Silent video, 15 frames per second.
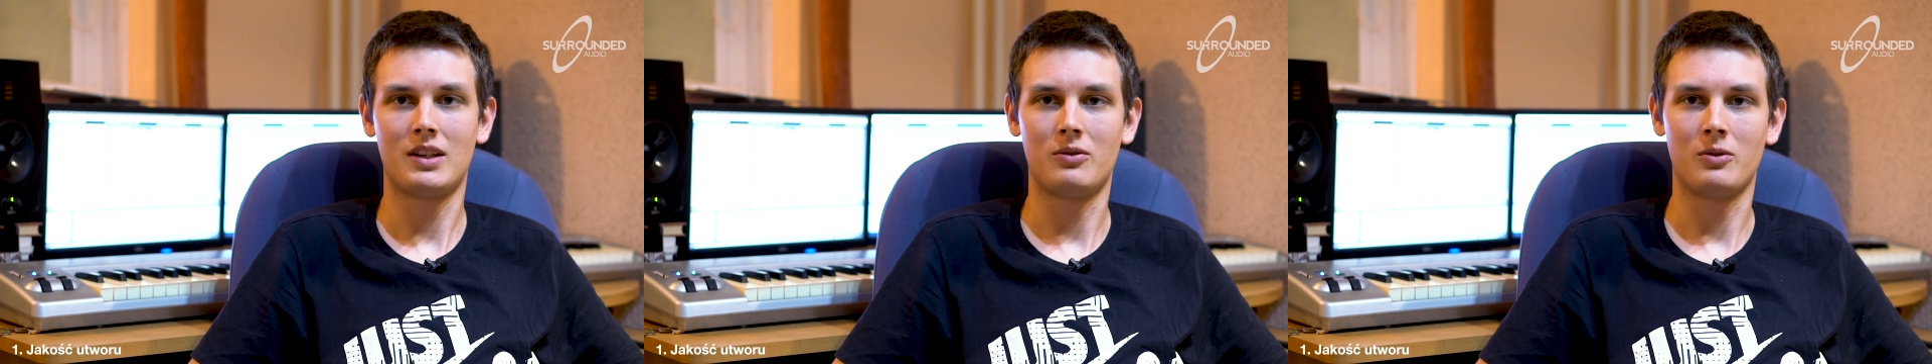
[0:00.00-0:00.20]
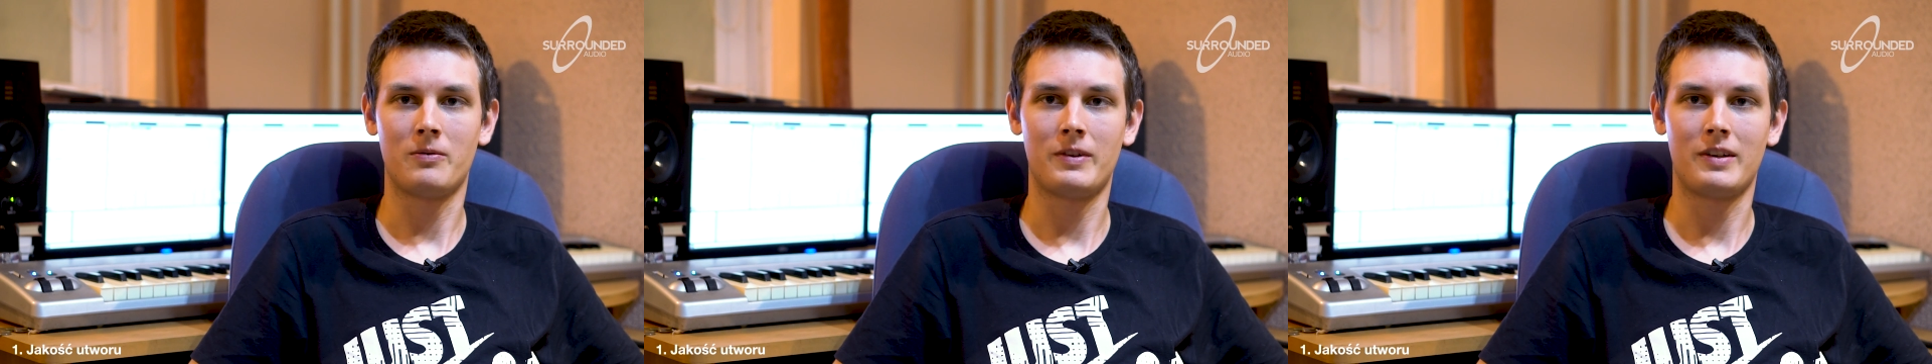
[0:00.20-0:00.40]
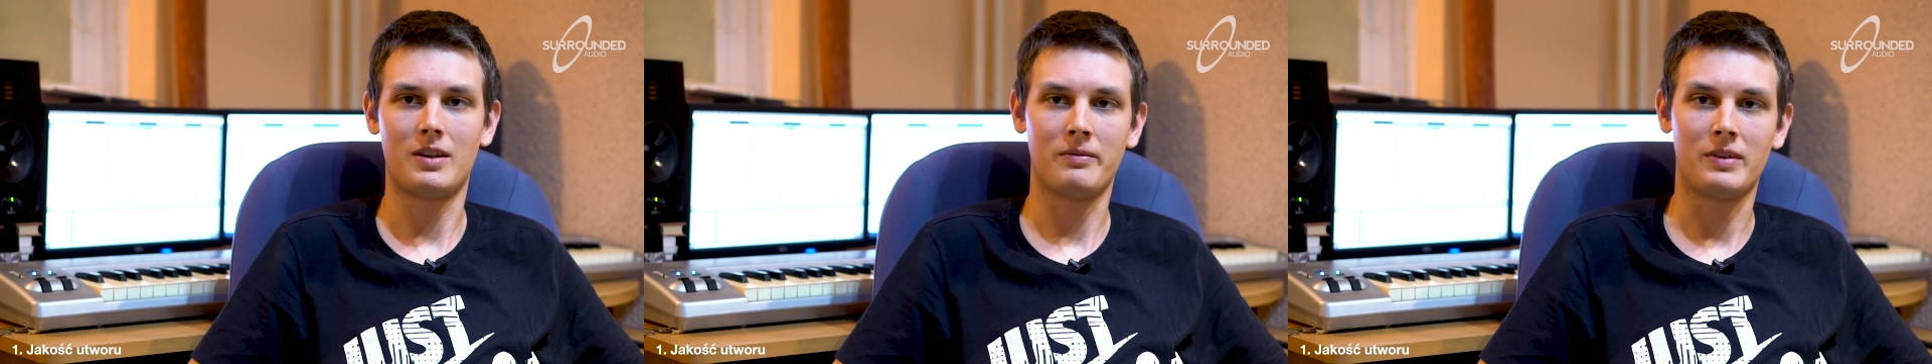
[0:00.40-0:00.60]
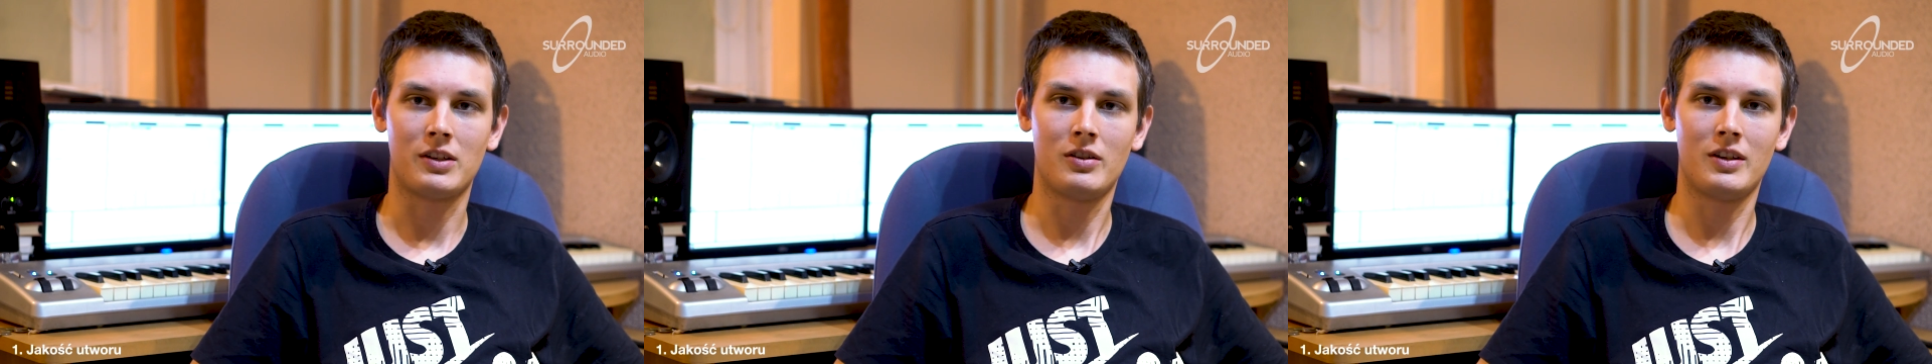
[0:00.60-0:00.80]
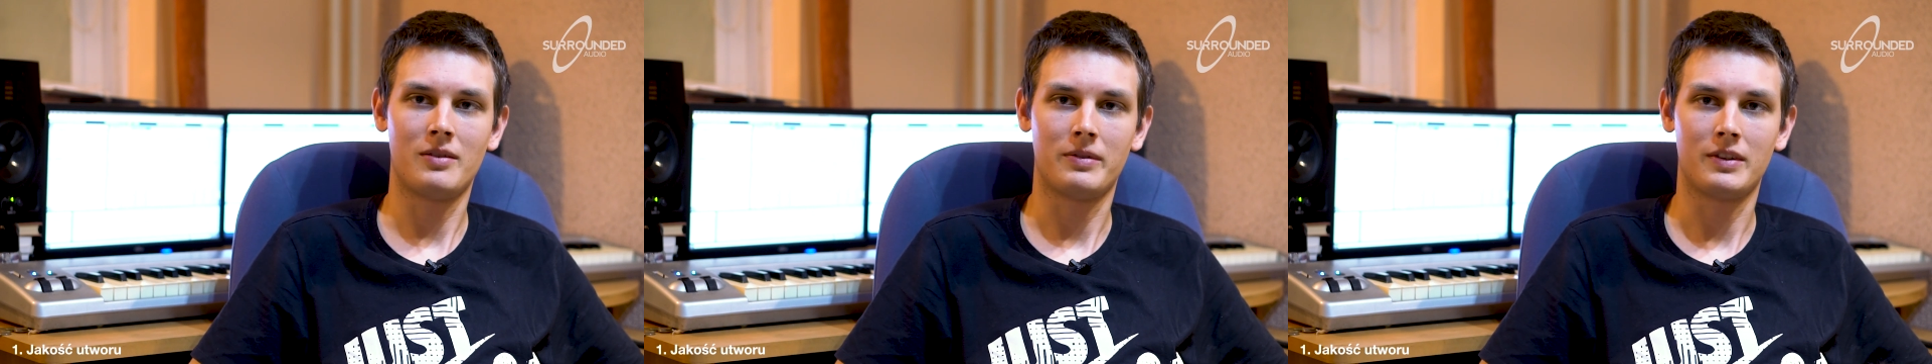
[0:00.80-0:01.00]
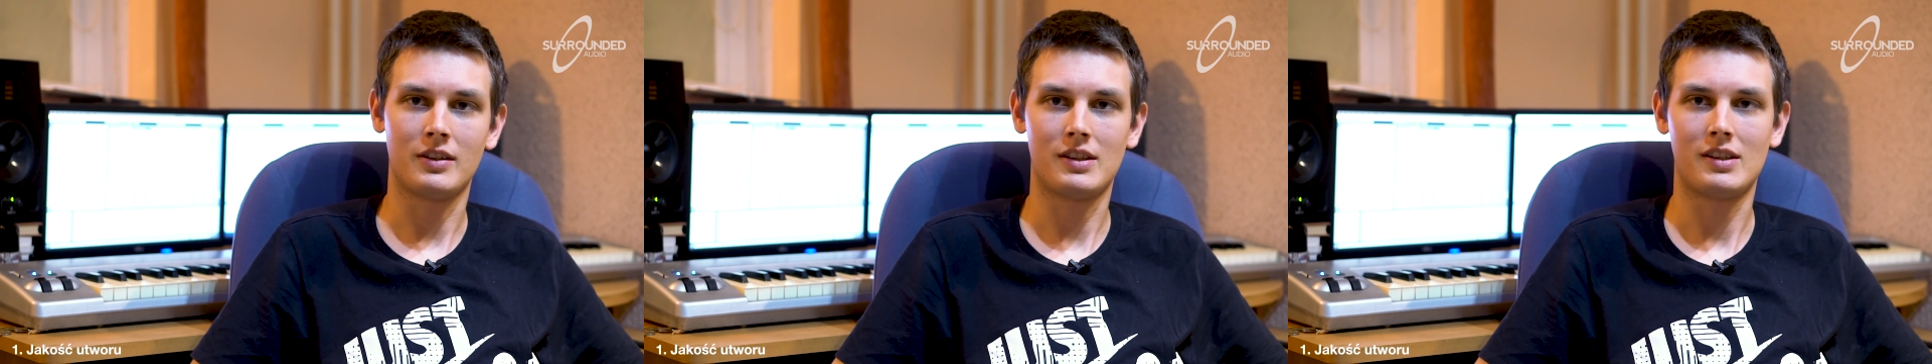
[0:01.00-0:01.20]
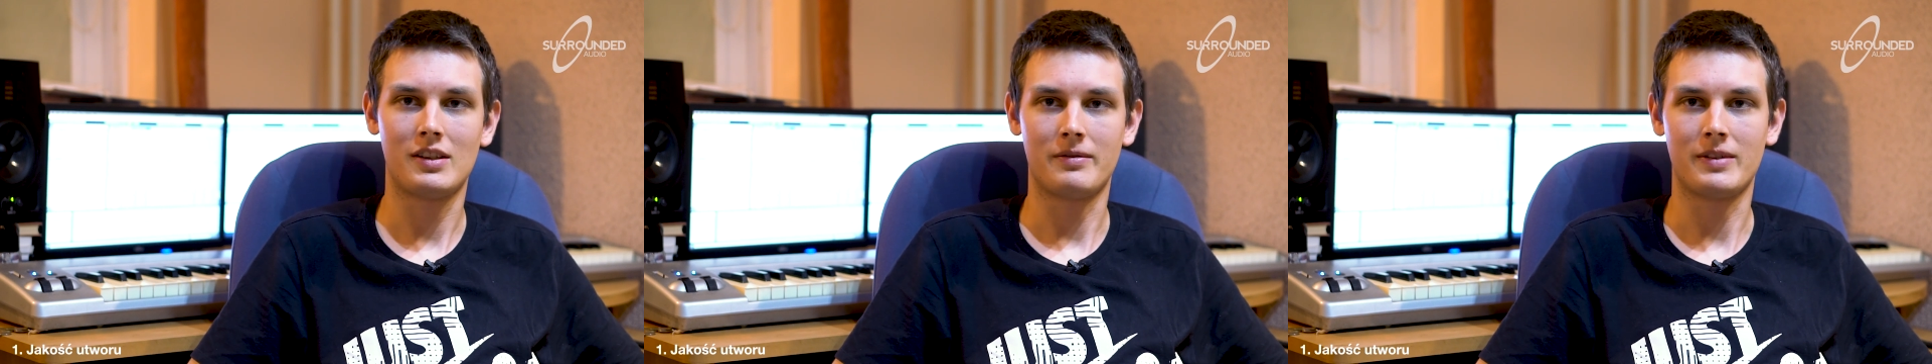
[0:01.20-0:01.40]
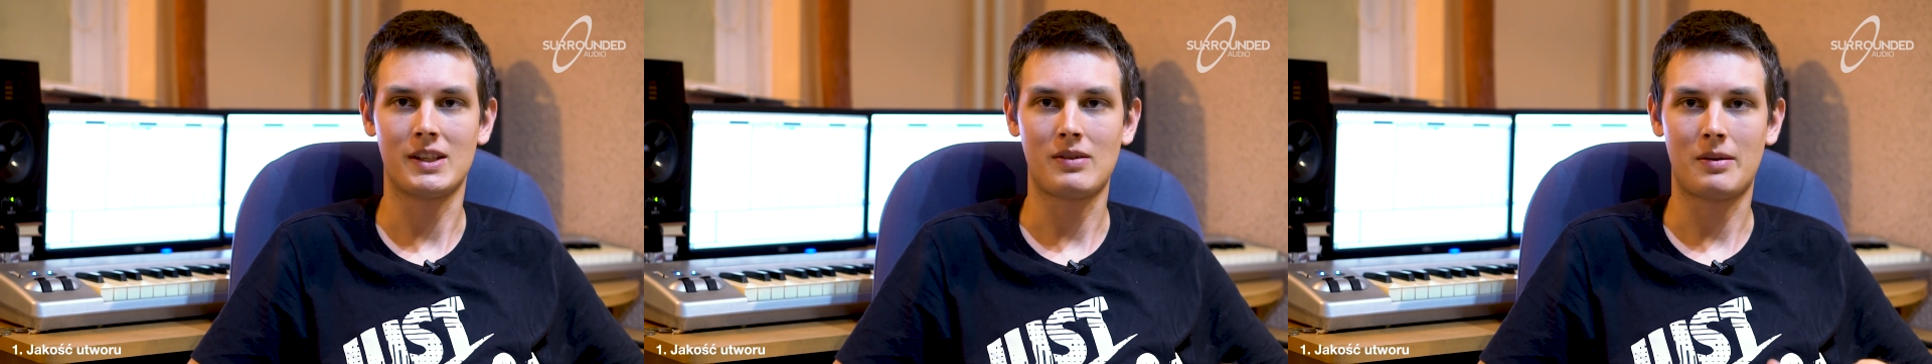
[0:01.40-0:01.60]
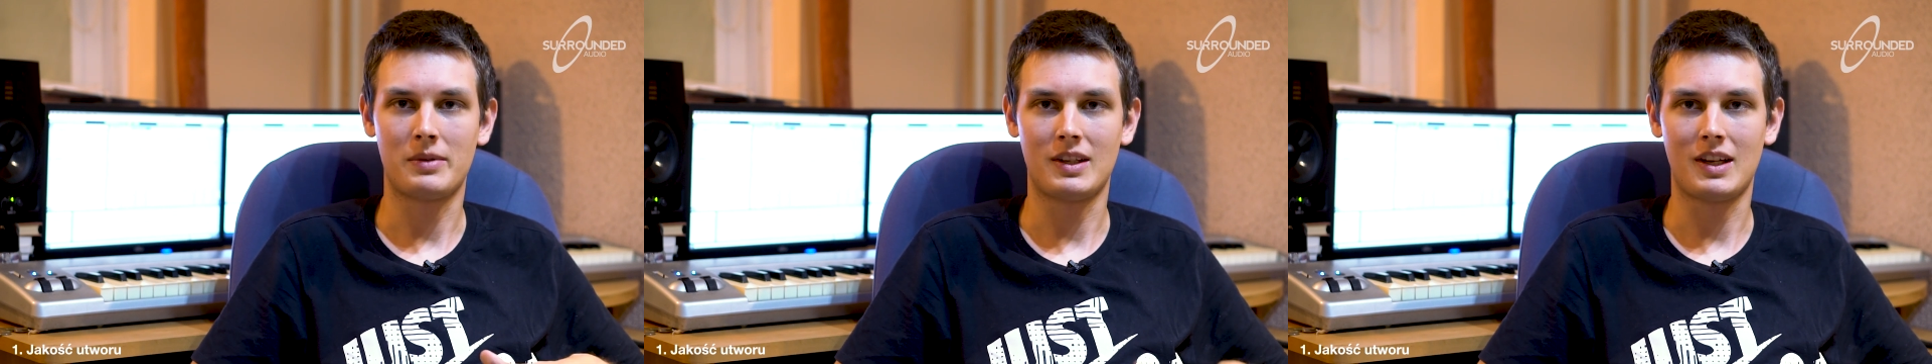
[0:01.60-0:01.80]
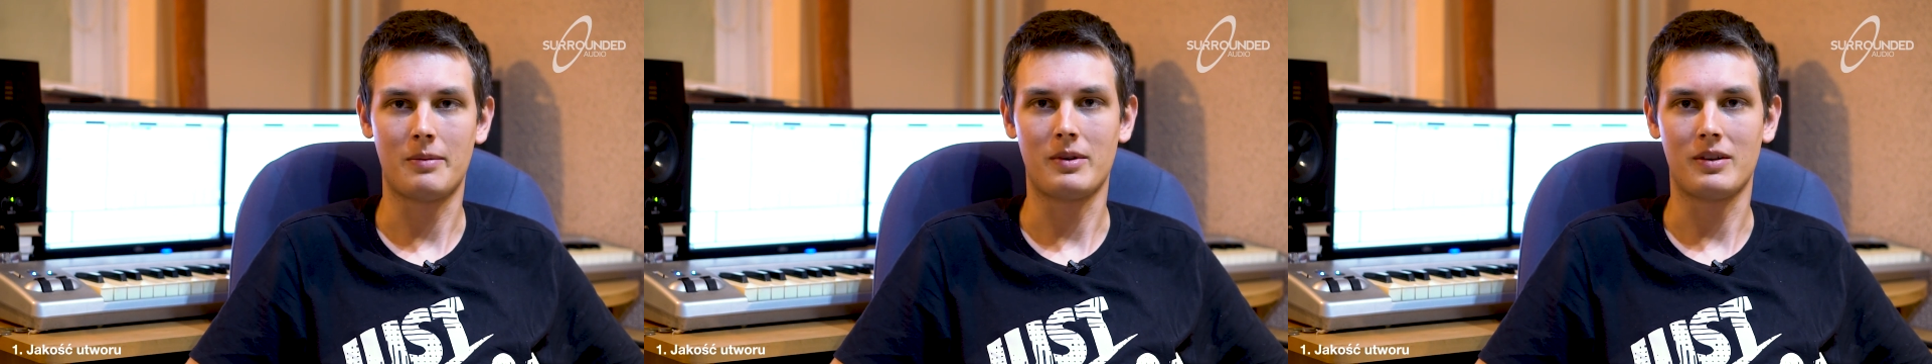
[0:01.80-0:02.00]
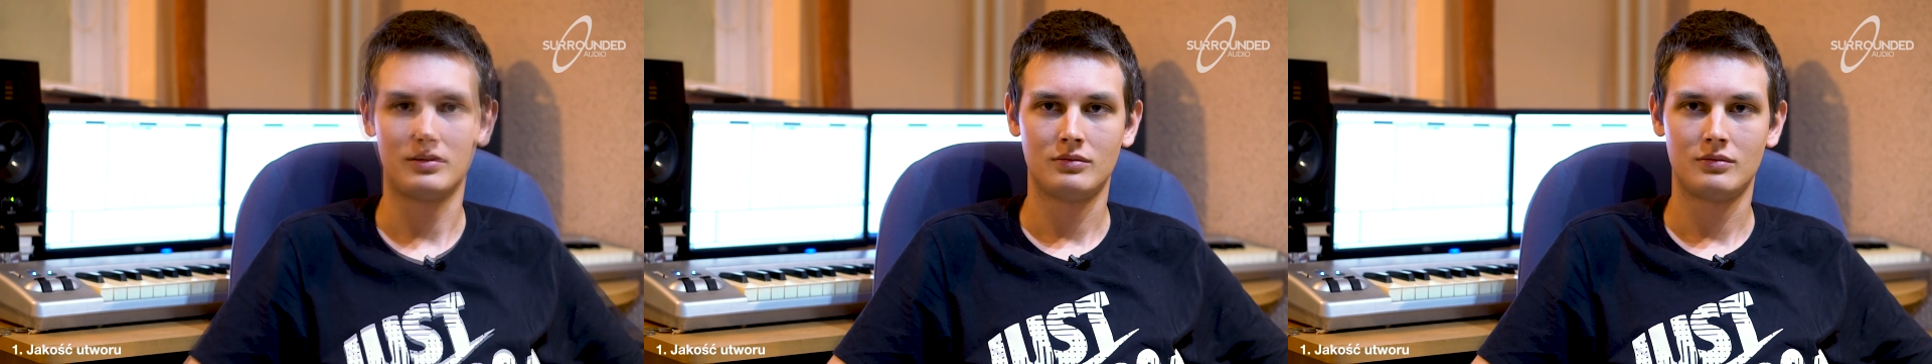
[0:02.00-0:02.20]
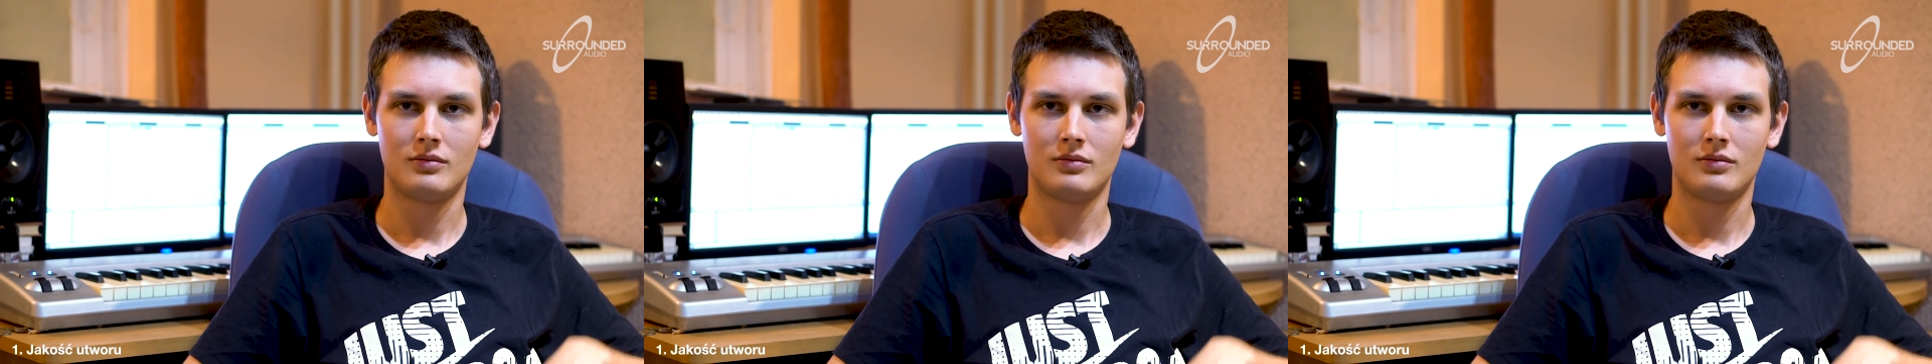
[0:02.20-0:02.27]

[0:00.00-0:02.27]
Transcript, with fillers: nad utworem wieczorem w nocy i wysyłamy demo.